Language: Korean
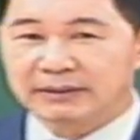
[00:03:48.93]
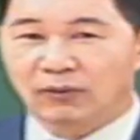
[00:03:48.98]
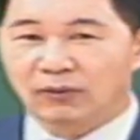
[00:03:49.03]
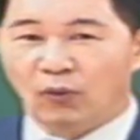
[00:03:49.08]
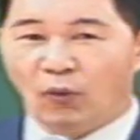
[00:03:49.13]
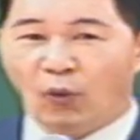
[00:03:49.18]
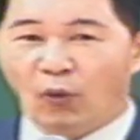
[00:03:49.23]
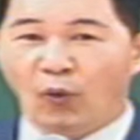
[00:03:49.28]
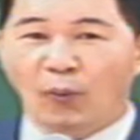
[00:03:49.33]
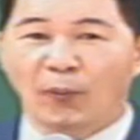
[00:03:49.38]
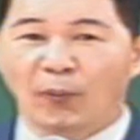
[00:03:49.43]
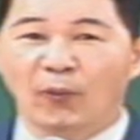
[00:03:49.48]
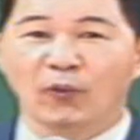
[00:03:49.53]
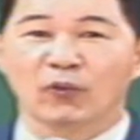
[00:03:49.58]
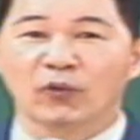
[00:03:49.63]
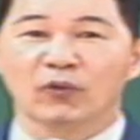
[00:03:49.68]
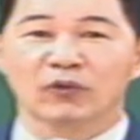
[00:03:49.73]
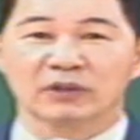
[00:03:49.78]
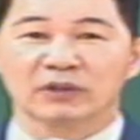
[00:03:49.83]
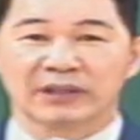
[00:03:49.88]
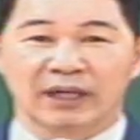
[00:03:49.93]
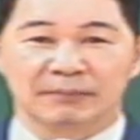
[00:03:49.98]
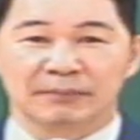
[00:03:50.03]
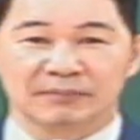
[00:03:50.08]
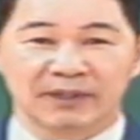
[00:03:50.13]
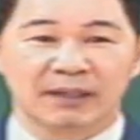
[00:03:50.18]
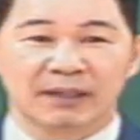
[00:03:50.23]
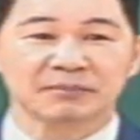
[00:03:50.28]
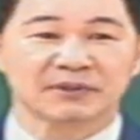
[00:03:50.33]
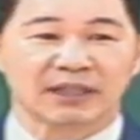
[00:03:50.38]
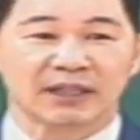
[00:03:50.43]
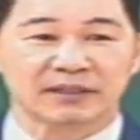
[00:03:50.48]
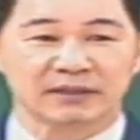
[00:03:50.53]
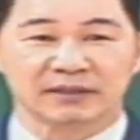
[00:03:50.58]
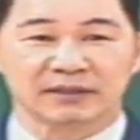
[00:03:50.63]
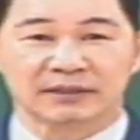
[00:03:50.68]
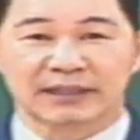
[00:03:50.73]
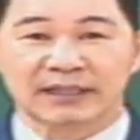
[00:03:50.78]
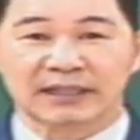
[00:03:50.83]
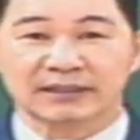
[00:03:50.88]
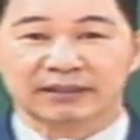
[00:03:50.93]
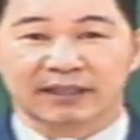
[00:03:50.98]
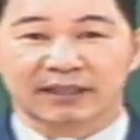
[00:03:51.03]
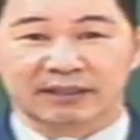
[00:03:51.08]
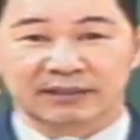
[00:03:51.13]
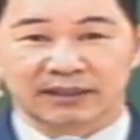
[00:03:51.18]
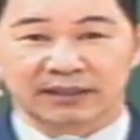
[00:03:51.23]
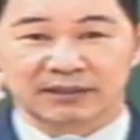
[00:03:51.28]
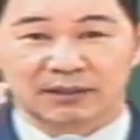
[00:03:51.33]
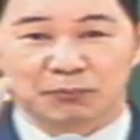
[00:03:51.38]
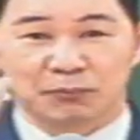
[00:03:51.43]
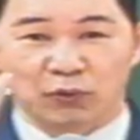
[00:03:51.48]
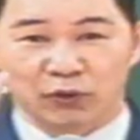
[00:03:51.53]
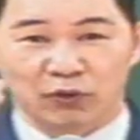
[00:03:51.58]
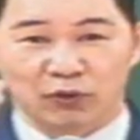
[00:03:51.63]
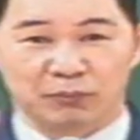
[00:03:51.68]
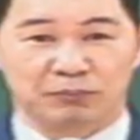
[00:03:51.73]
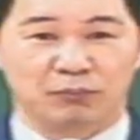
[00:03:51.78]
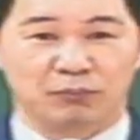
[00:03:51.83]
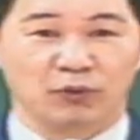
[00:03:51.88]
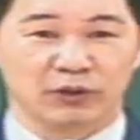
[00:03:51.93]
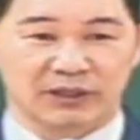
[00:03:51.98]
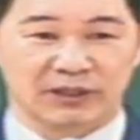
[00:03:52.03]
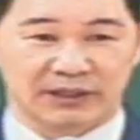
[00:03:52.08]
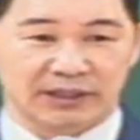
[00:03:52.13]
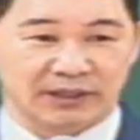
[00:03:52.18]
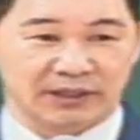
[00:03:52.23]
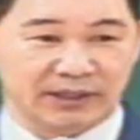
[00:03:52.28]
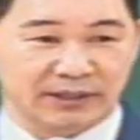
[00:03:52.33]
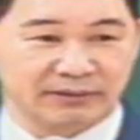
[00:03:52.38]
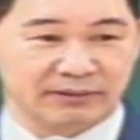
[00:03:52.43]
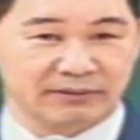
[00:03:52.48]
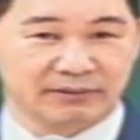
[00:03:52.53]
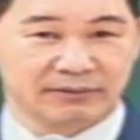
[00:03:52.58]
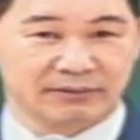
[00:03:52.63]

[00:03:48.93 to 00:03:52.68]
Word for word: 오복남, 남자들은 다섯 가지 요새 복이, 복이 있다 그래요.